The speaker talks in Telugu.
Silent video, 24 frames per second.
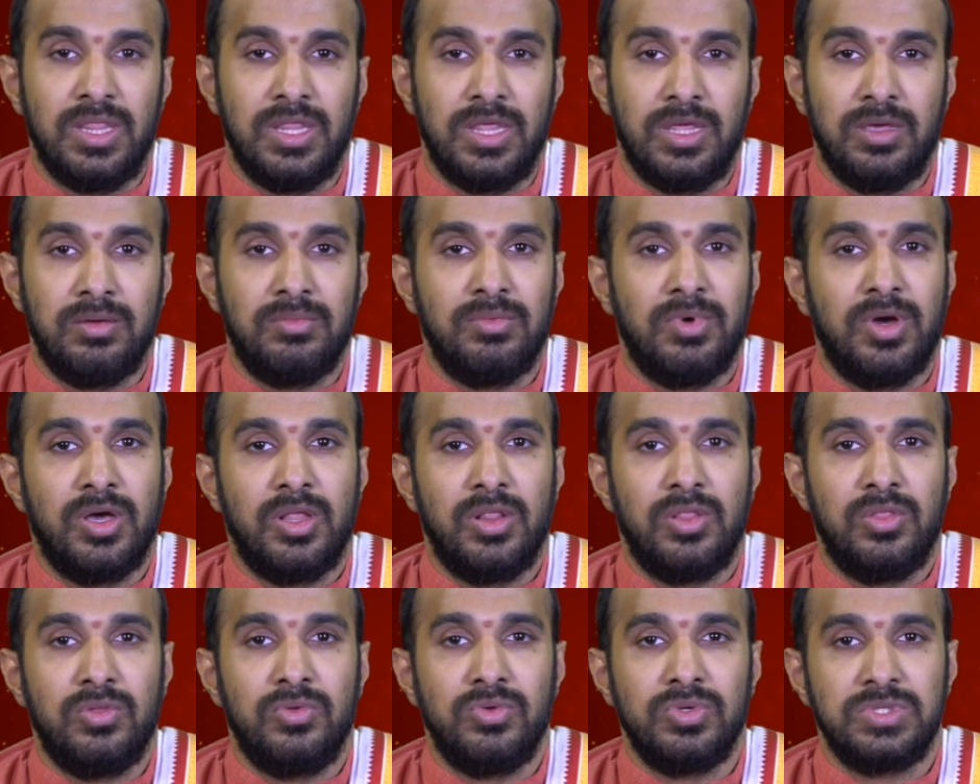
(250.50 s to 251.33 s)

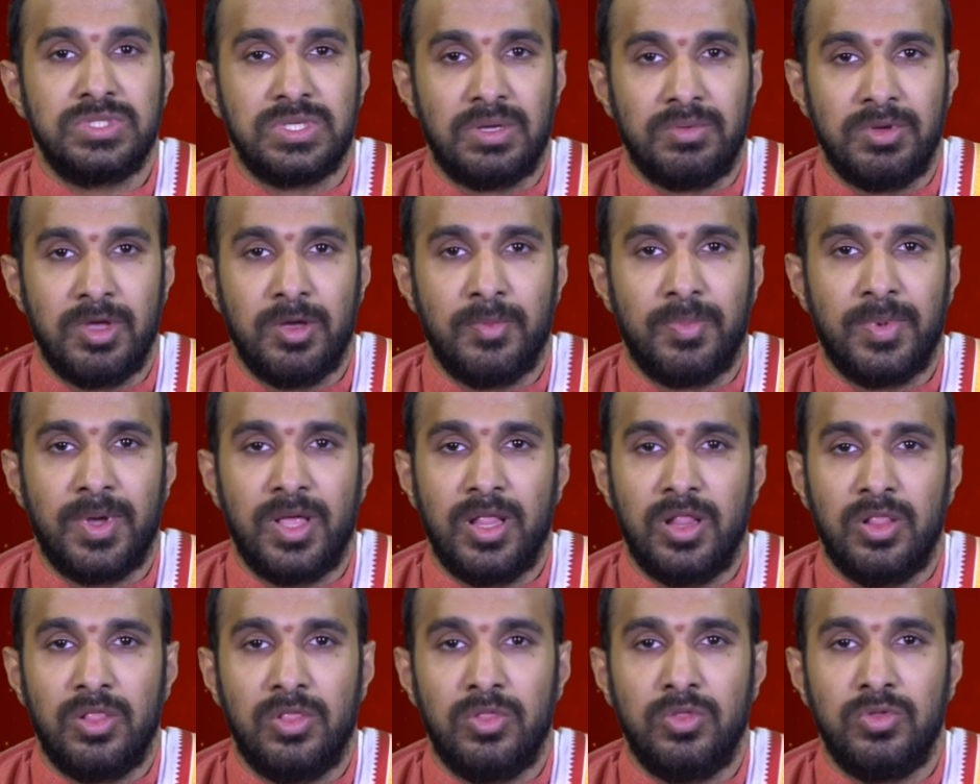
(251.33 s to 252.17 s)
నియమాలను
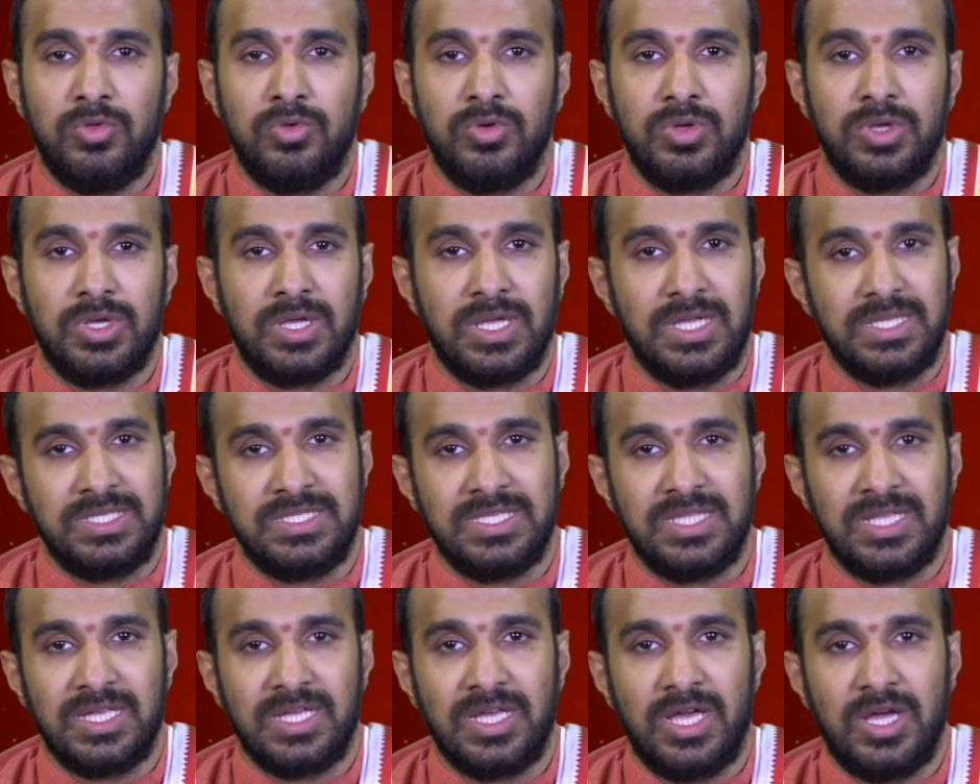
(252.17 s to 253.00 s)
సమయపాలను
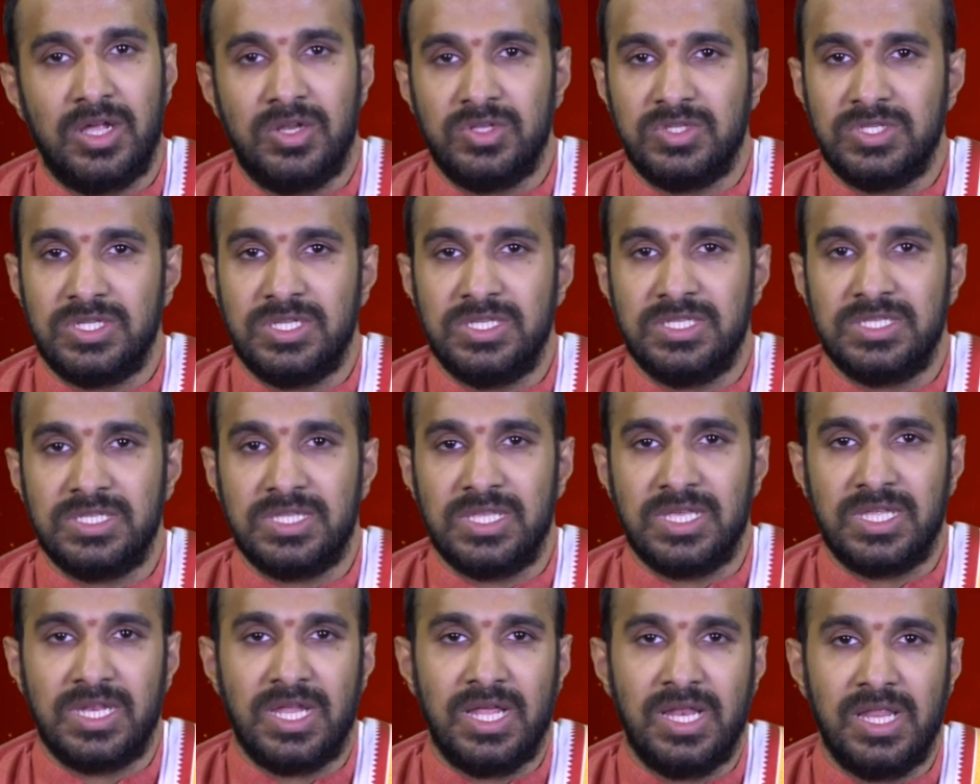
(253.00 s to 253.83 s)
ఖచ్చితంగా అనుసరించి
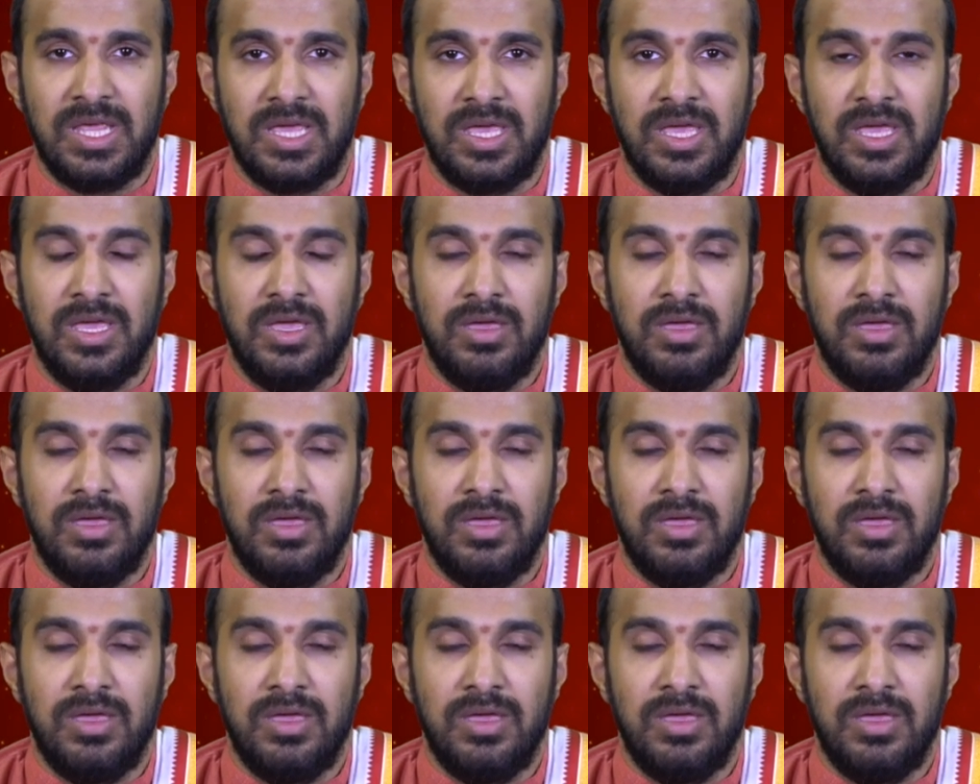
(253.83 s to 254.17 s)
తీరాలి